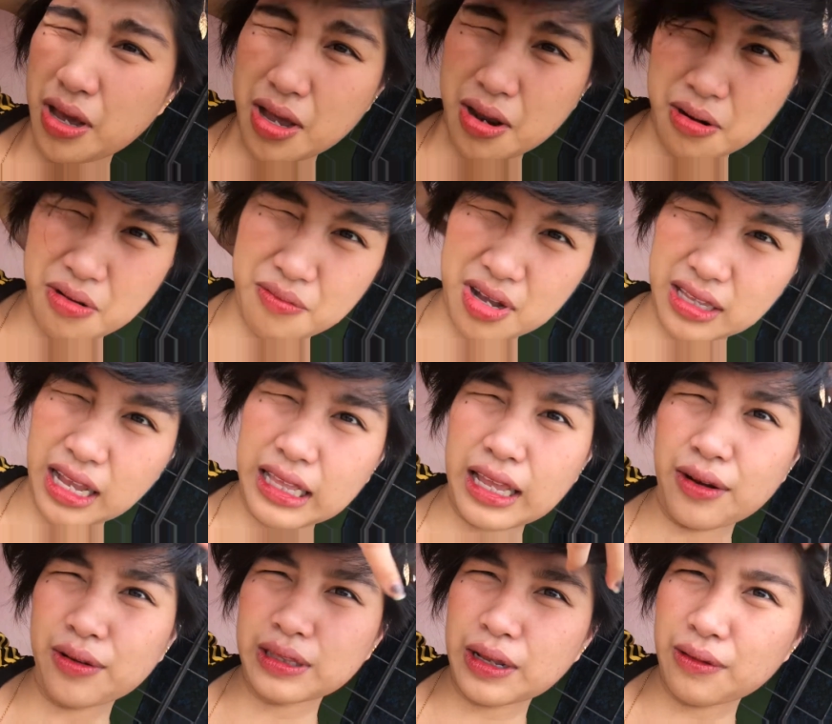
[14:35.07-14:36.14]
Pero
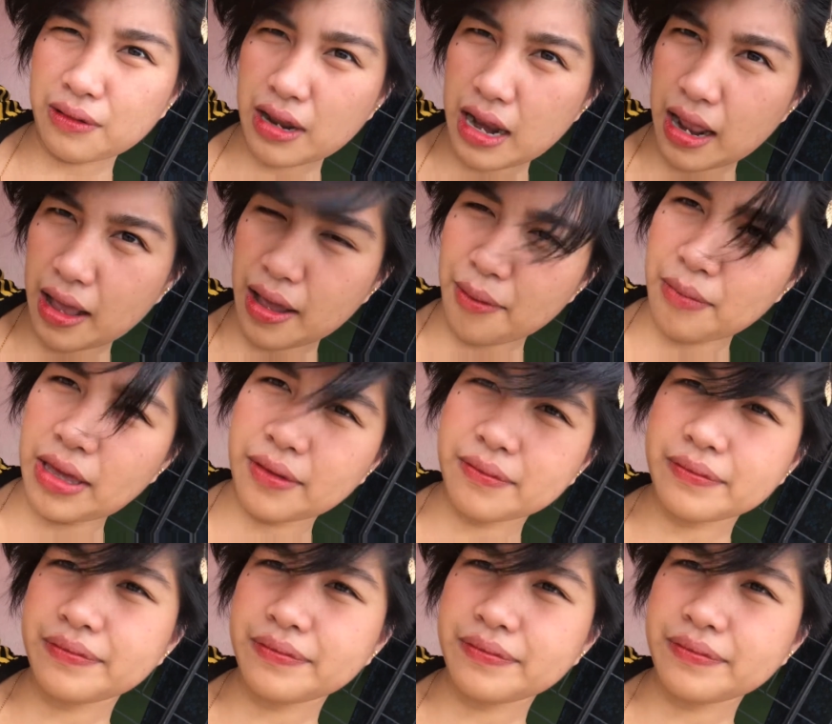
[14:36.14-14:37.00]
nagtatanong-tanong na lang kami.